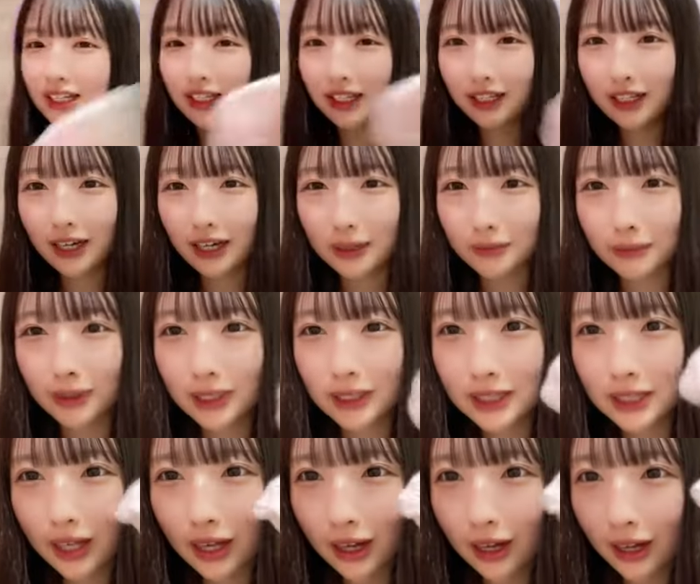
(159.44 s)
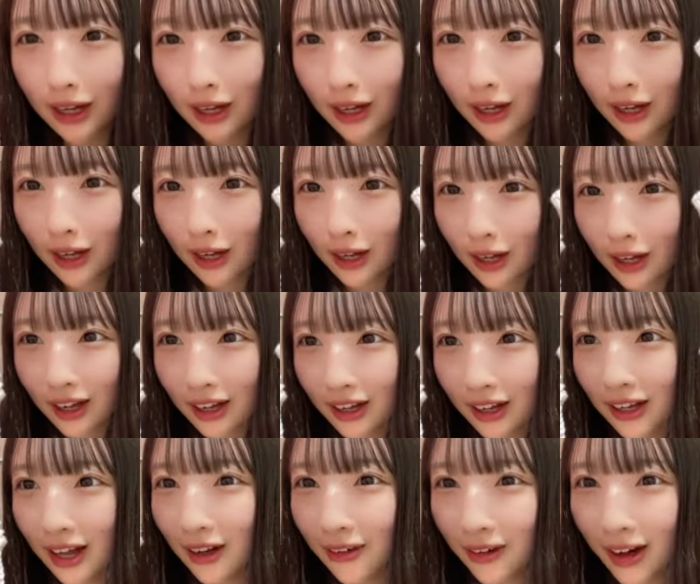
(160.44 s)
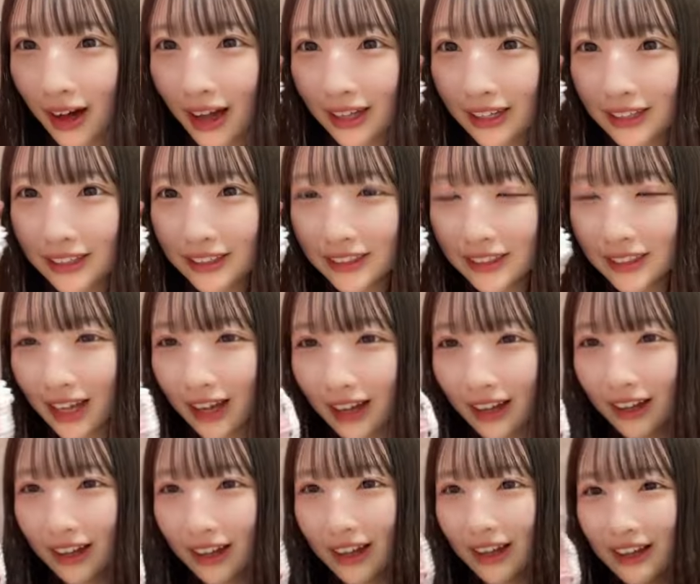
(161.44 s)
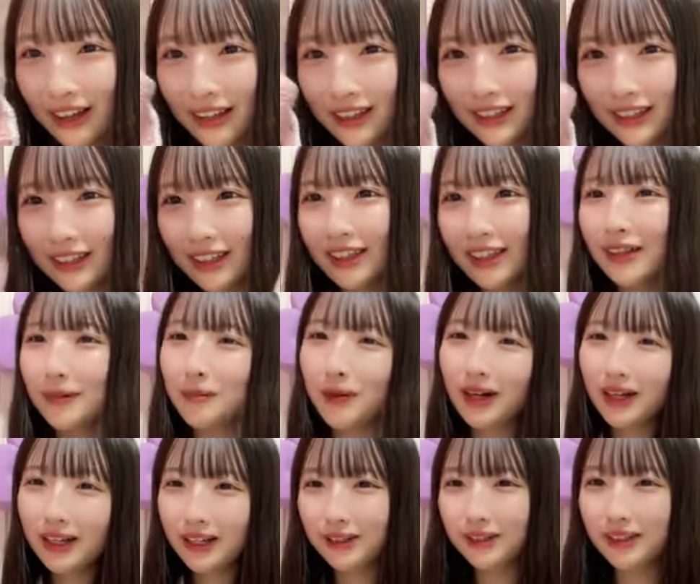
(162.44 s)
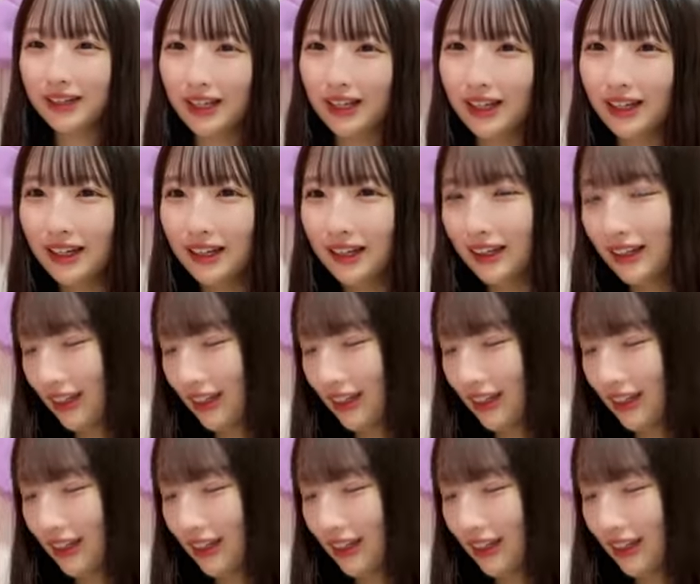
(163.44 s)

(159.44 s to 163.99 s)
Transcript: で買いました可愛くないねやばいよね